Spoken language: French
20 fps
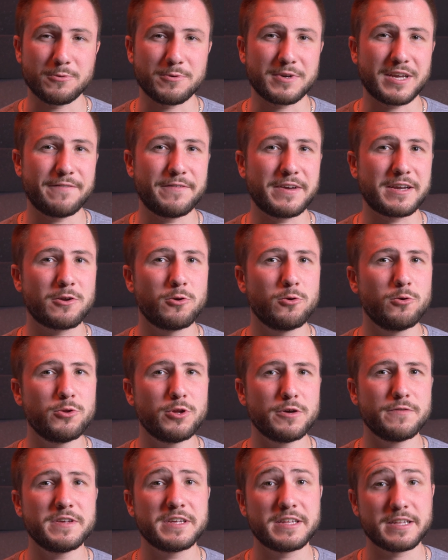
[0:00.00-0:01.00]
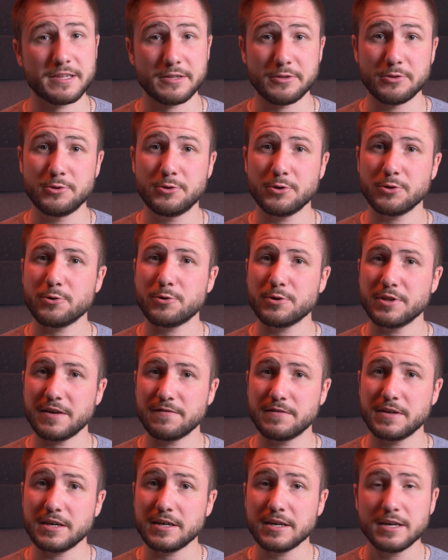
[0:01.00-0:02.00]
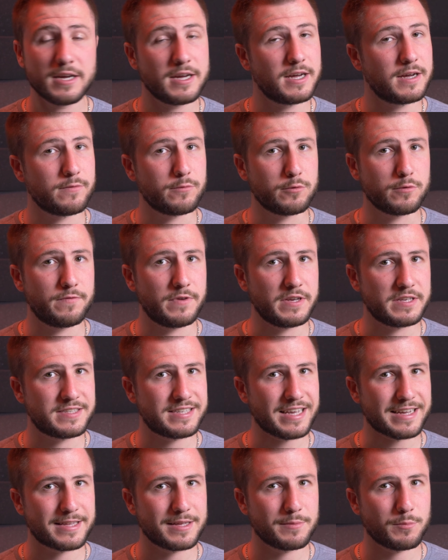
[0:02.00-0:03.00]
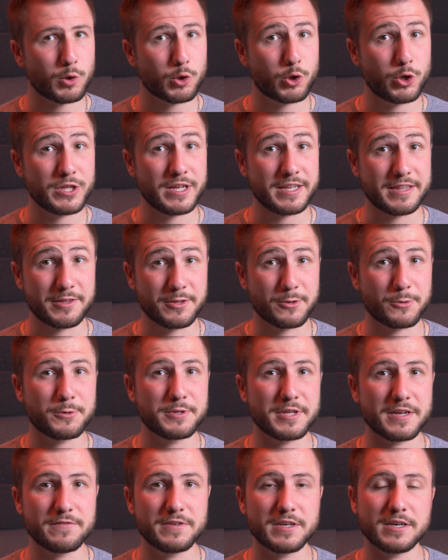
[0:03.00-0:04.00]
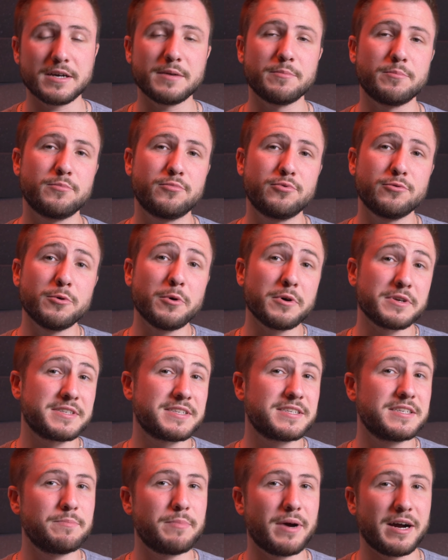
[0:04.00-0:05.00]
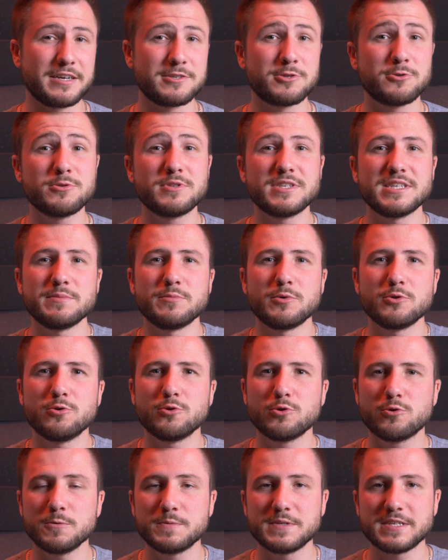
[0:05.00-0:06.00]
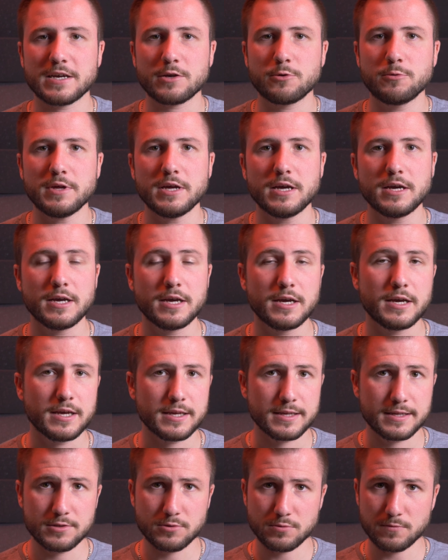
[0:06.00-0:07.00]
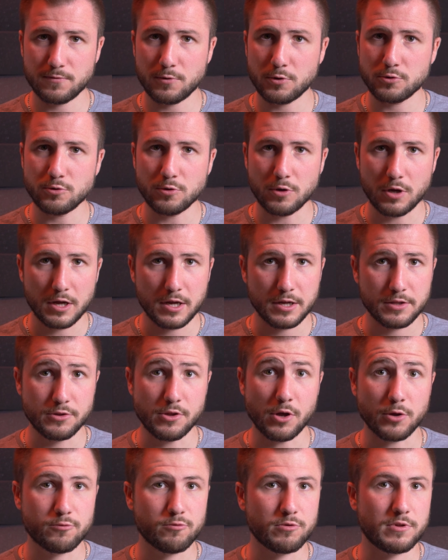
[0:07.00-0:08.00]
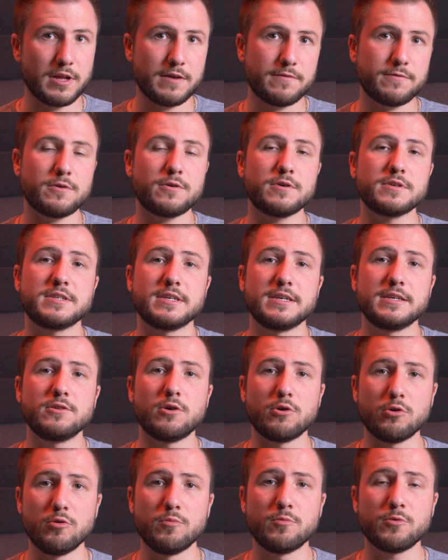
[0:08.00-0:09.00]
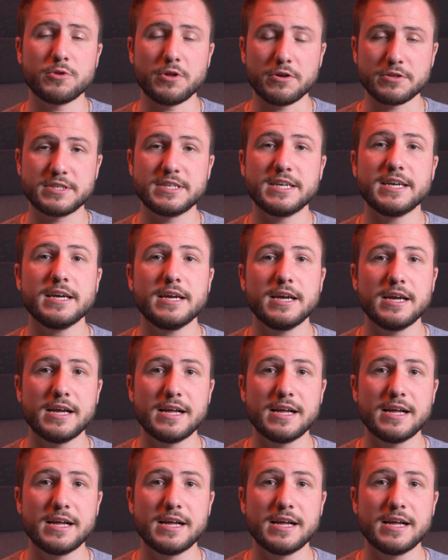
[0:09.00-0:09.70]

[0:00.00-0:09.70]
Donc avec Ludovic de Dronavia, vous devez certainement connaître Dronavia pour ses parachutes, ses modules coupe-circuit qui sont vendus dans toute la France et dans le monde entier.